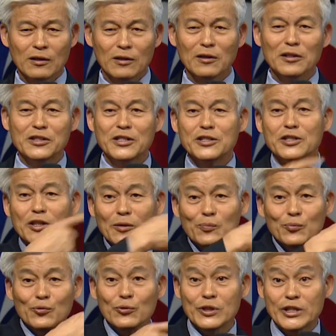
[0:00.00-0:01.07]
그것이
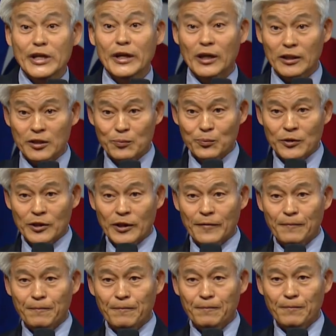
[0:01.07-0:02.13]
전부 이해가 됩니다.
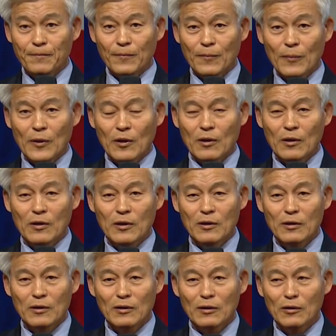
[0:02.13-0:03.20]

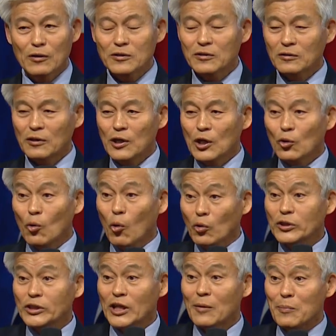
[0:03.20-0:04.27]
그래서
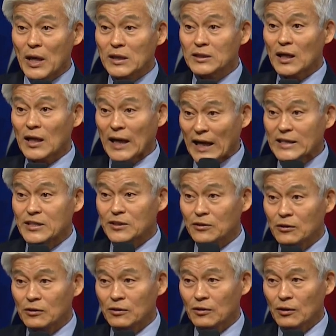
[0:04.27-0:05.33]
공자
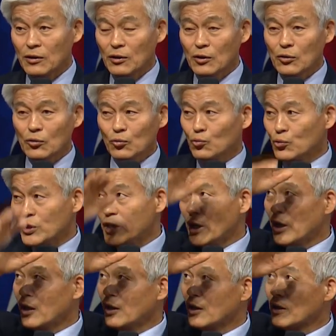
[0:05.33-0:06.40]
맹자까지는
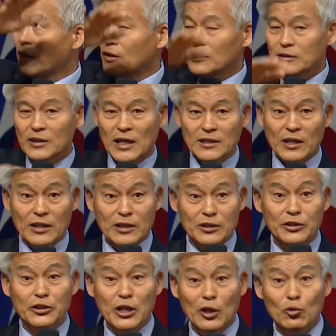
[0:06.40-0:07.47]
우리의 사상이
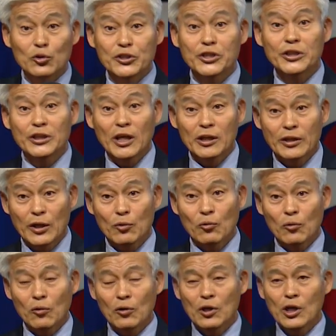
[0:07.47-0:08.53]
그대로
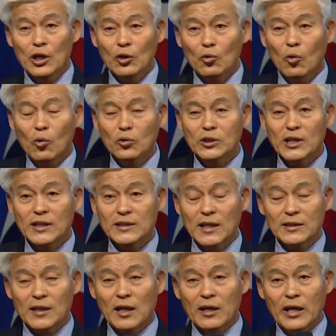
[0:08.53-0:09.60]
전달되고 공자
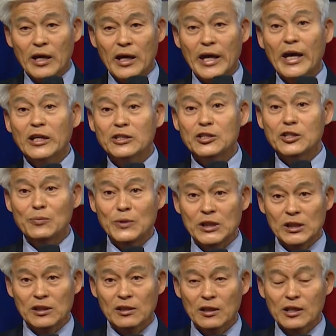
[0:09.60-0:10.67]
사상의
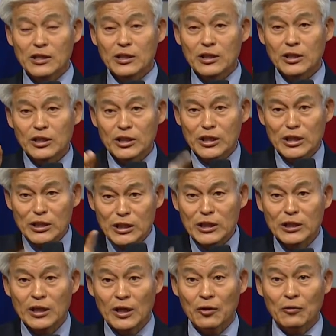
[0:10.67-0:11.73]
핵심이
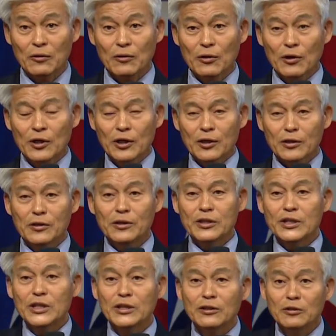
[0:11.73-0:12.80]
인인데요. 그
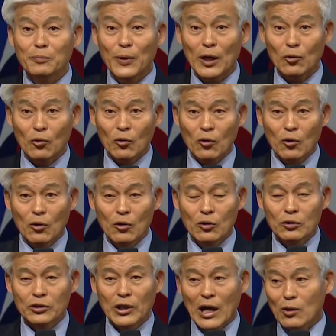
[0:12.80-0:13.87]
인은 바로
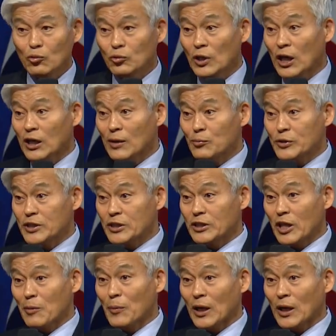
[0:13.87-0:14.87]
당군 할아버지 때